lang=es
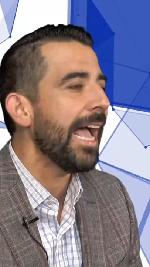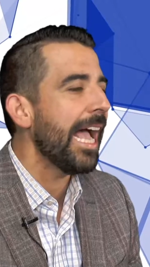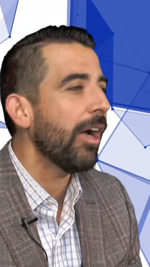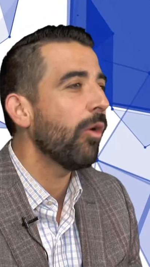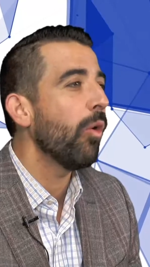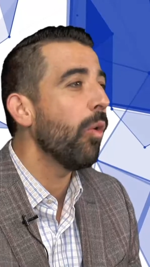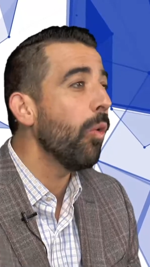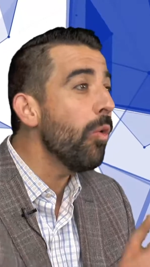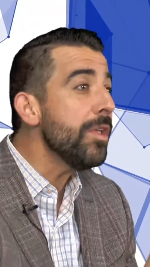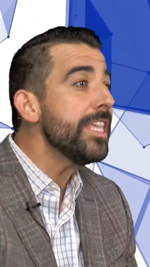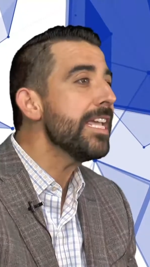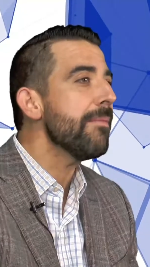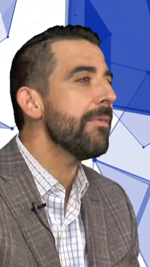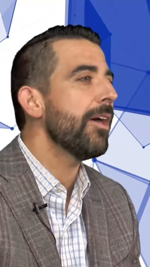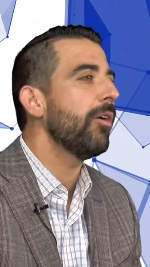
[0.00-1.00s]
hago
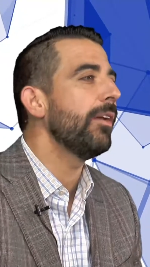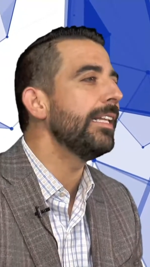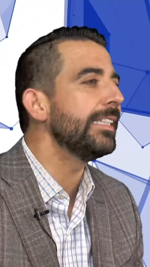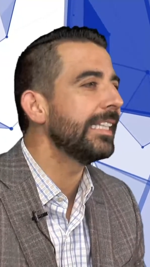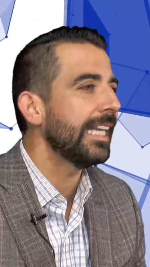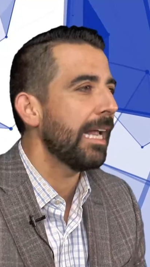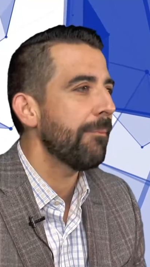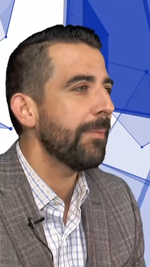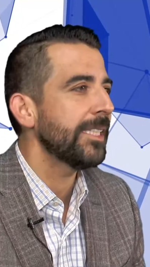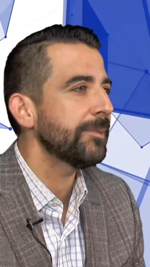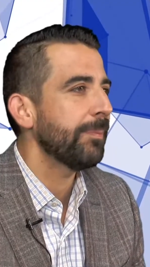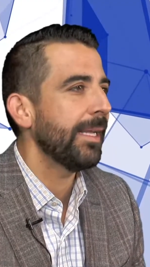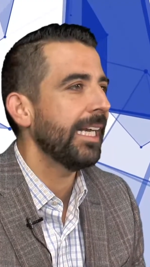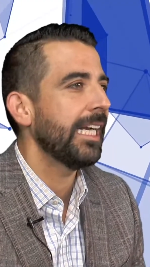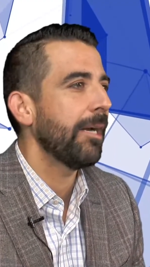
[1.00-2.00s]
un llamado al
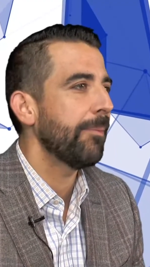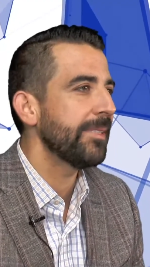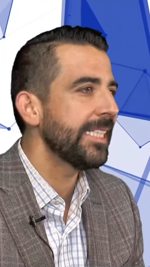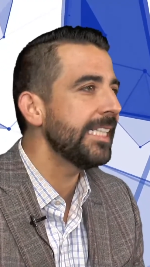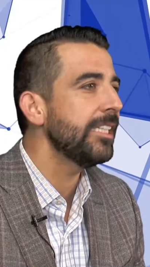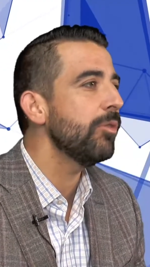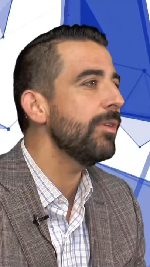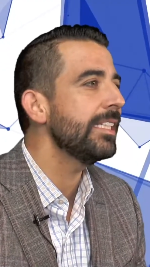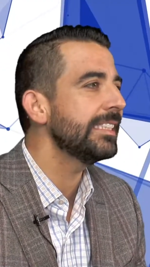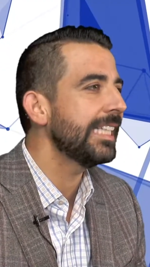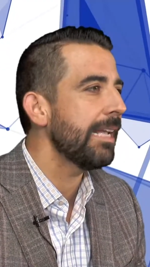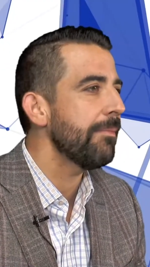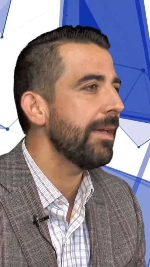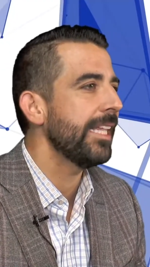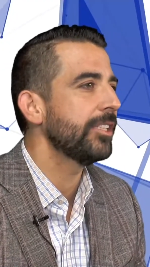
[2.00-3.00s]
Interapas para que presente un
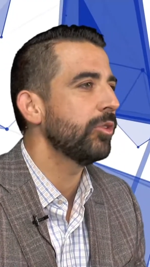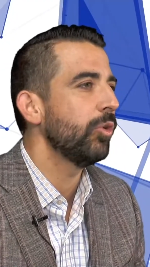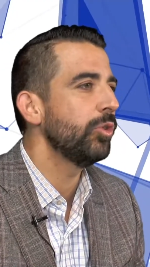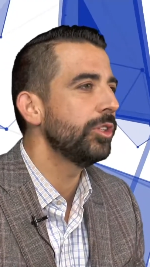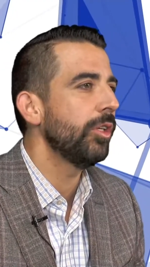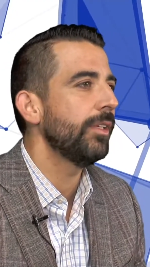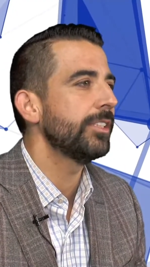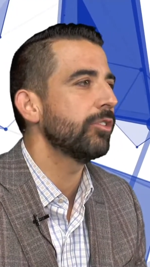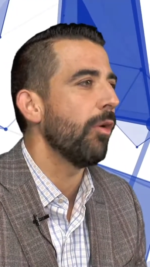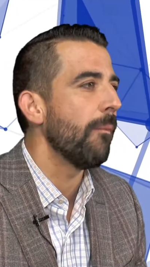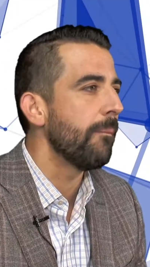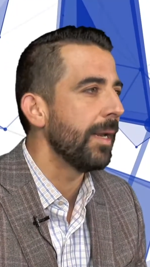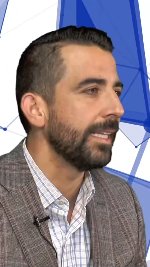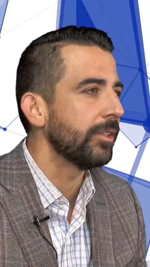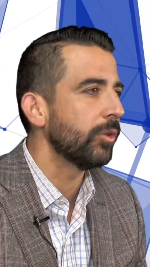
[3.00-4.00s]
esquema de soluciones
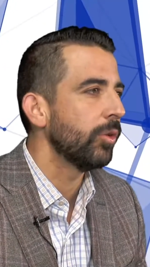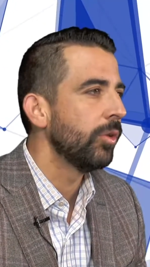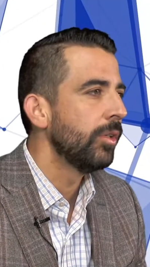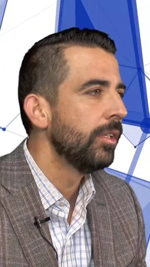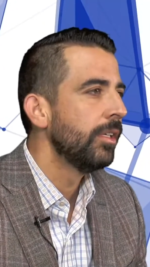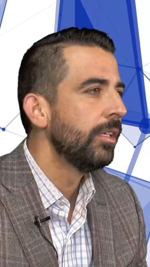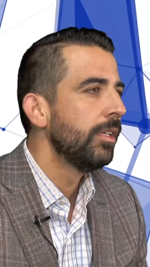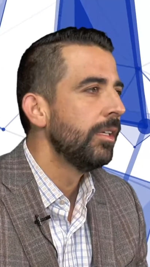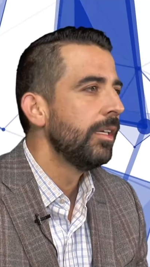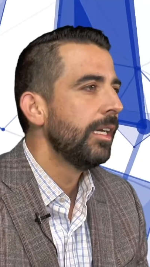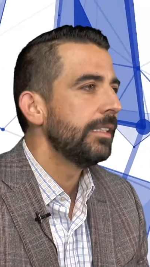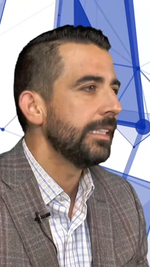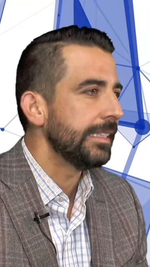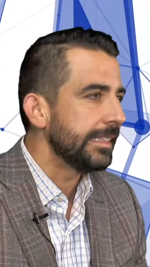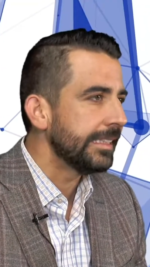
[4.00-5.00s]
completo.
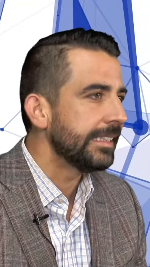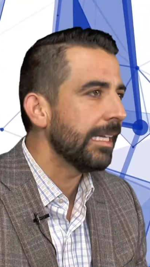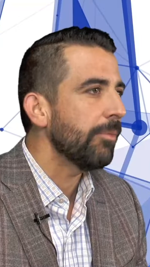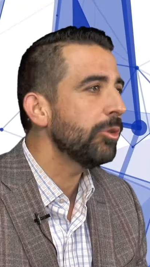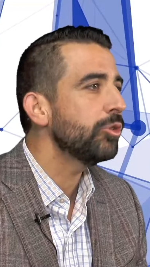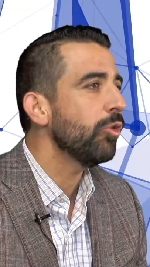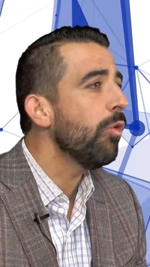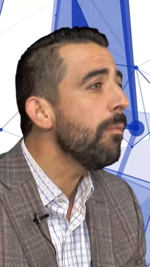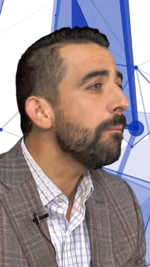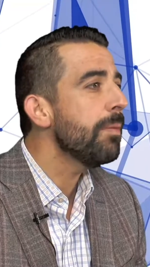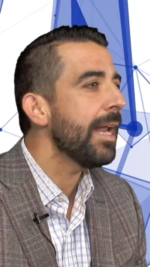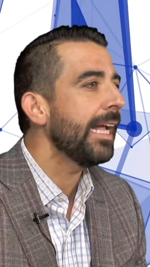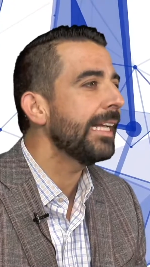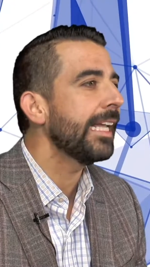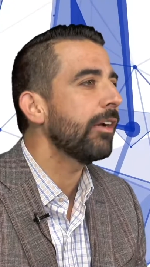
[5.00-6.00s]
Necesitamos un
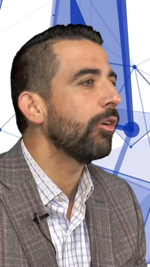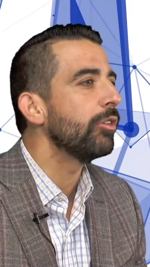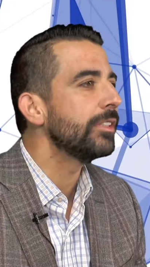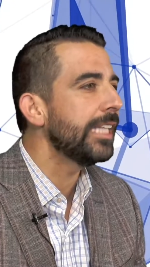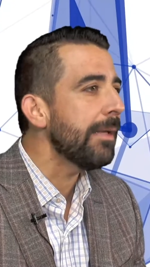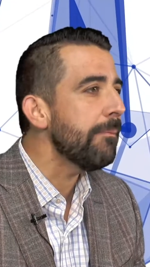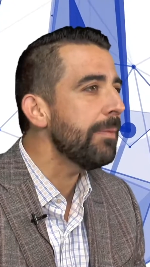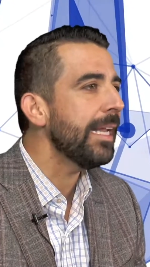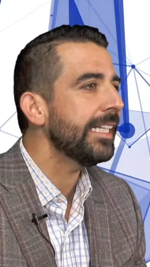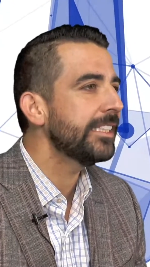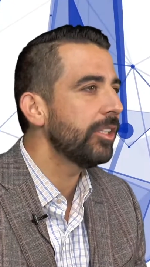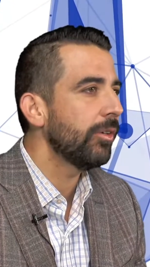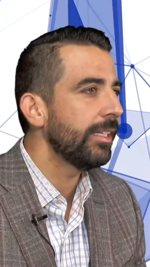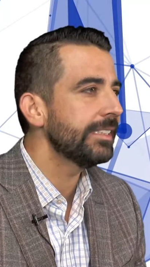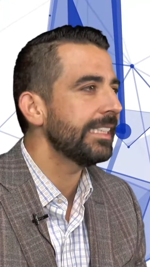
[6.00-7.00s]
plan que contemple
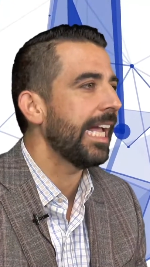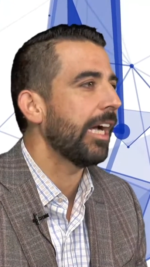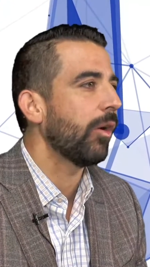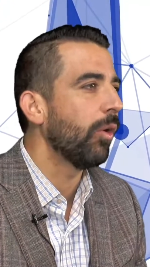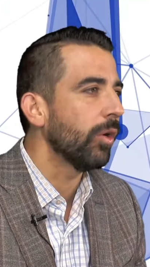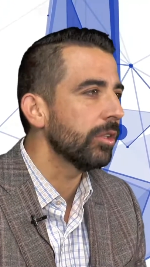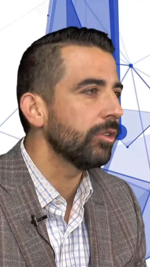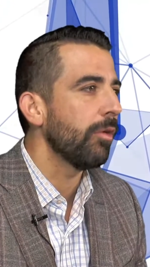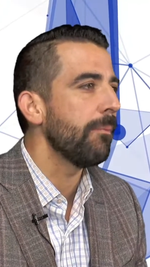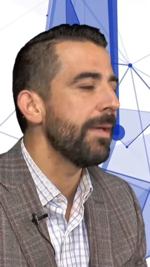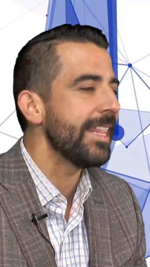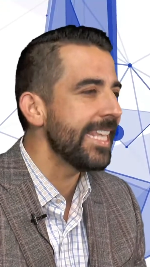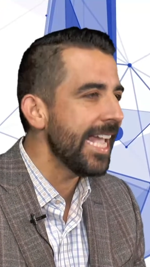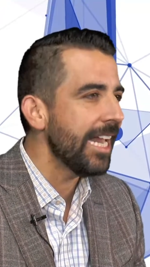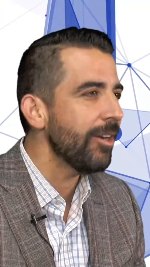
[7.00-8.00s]
acciones a corto,
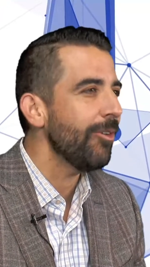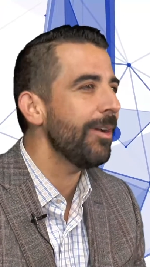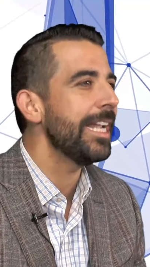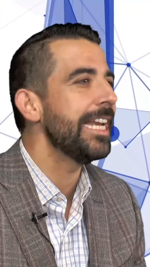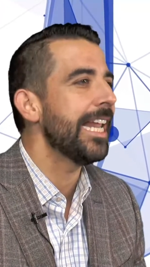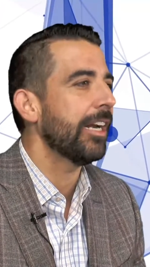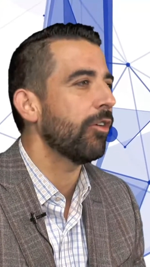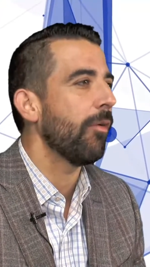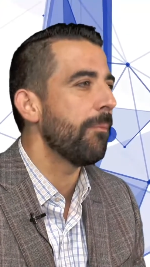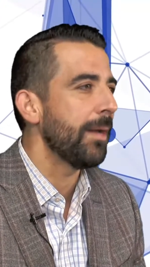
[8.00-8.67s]
mediano y largo